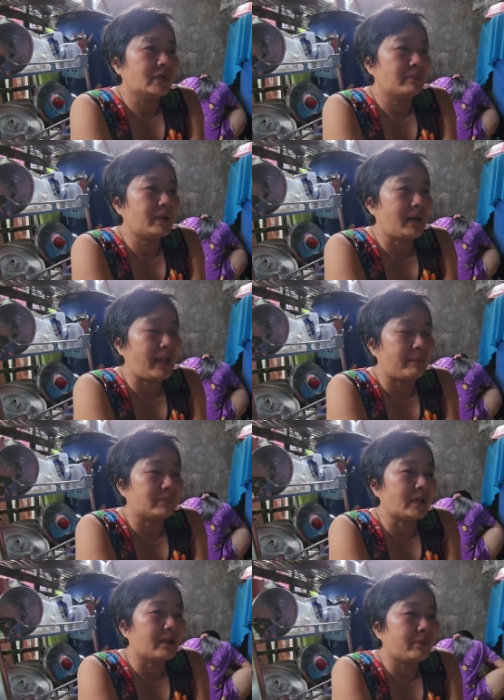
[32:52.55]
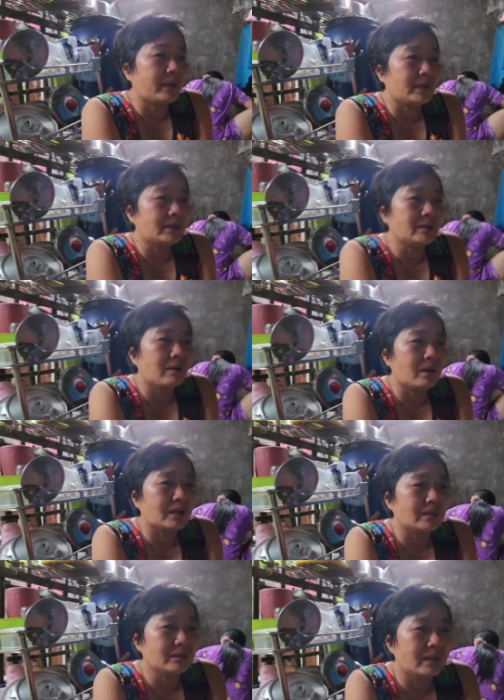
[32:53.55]
để mình làm tới đâu khi tới
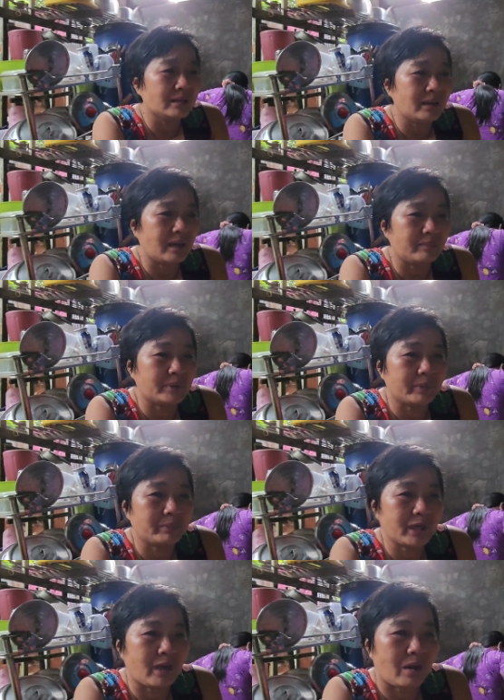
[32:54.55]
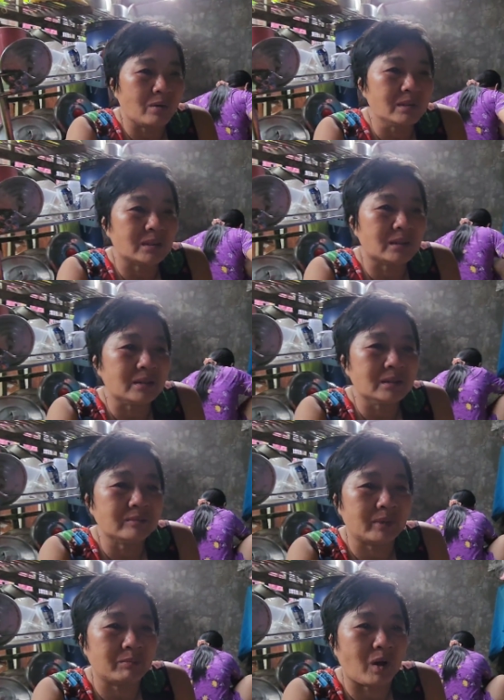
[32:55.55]
đó đi chứ giờ mà mình khổ nữa
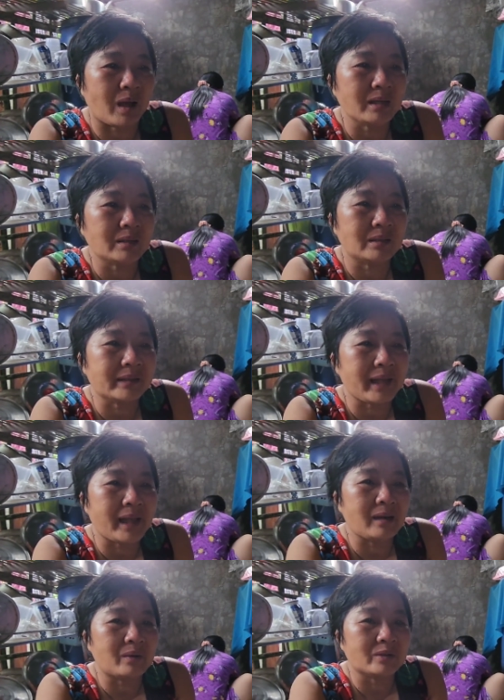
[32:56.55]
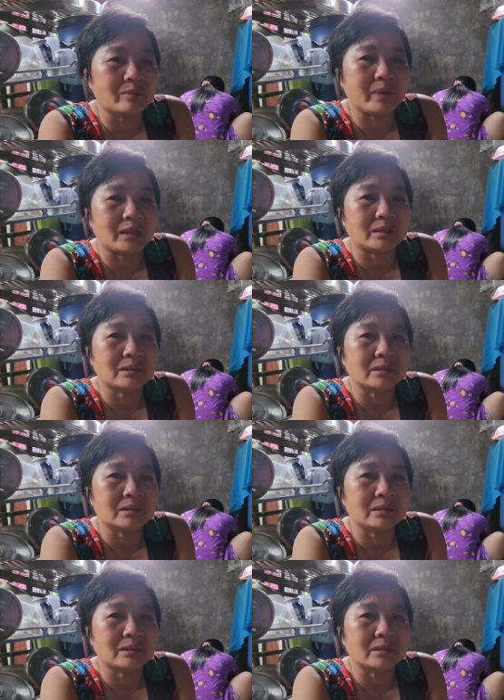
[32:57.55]
mình bỏ nữa cái ai lo cho mình